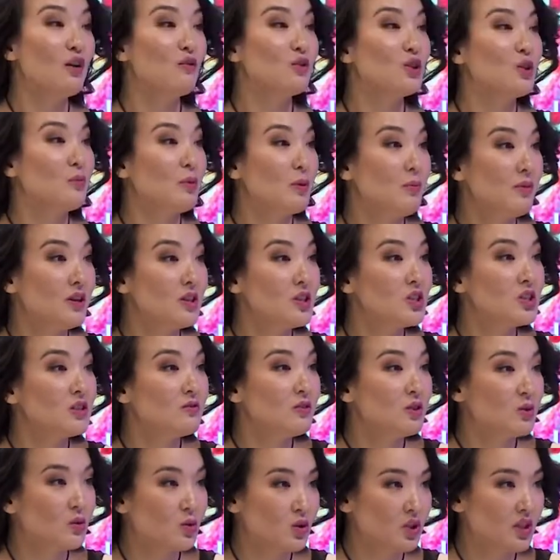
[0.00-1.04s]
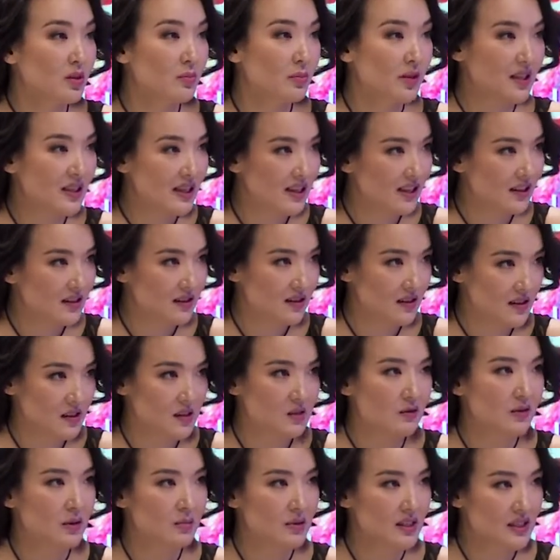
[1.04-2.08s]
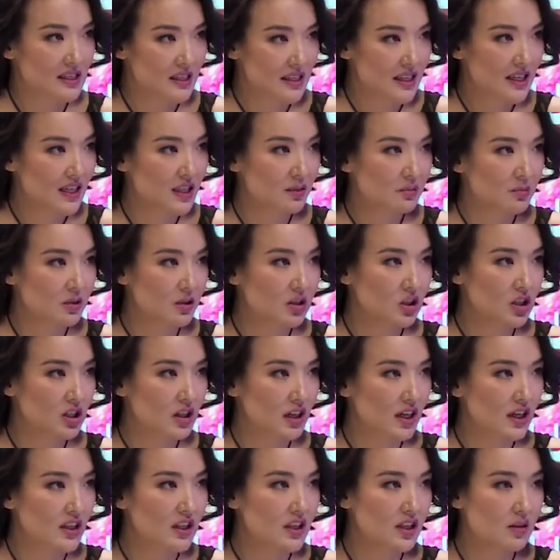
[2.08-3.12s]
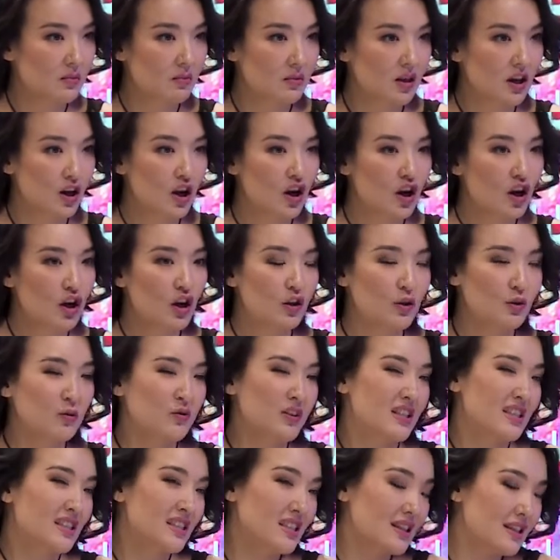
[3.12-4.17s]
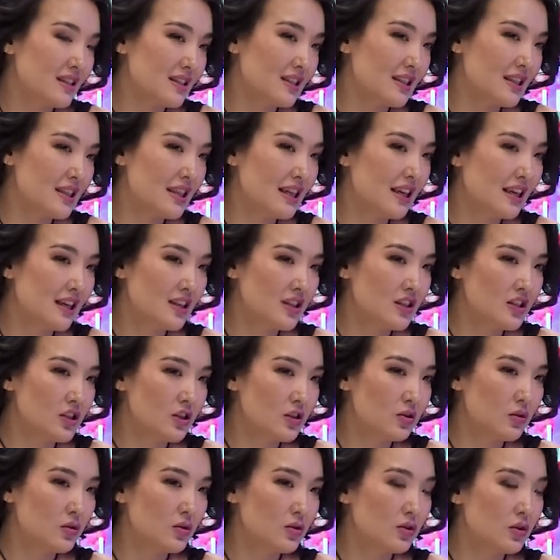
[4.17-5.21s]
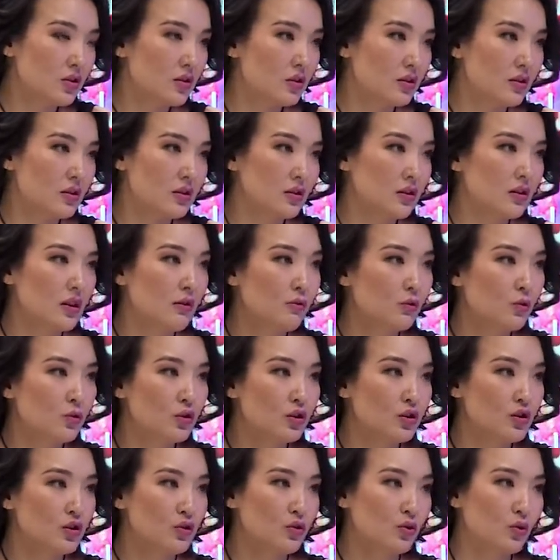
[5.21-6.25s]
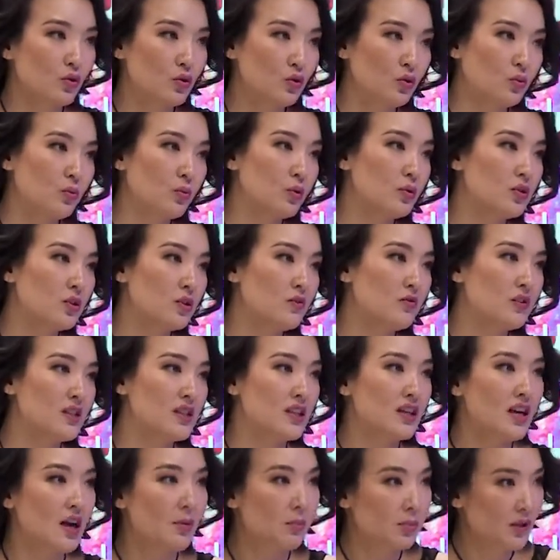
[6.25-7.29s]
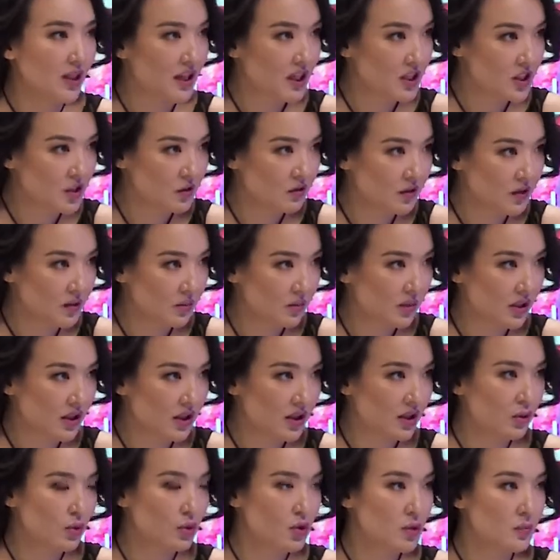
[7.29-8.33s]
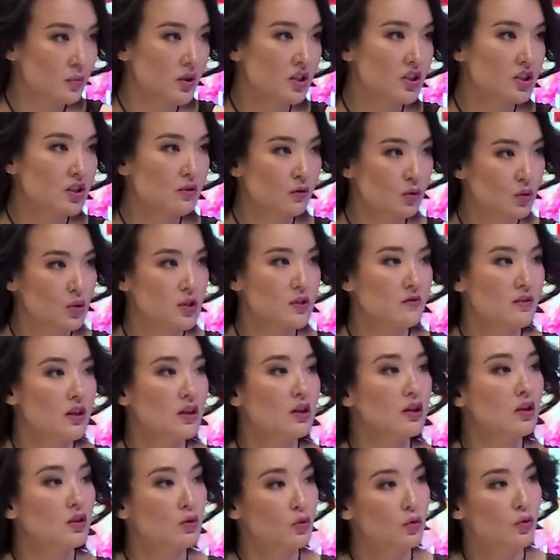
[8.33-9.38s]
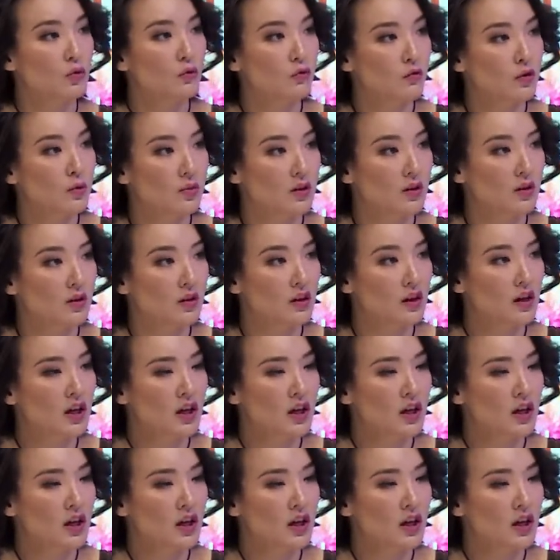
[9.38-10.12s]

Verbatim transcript: Вот, например, человек уже определился со своими целями, желаниями, но ведь это не гарантирует э, того, что он будет высокооплачиваемый и успешный в той сфере, которую он выбрал.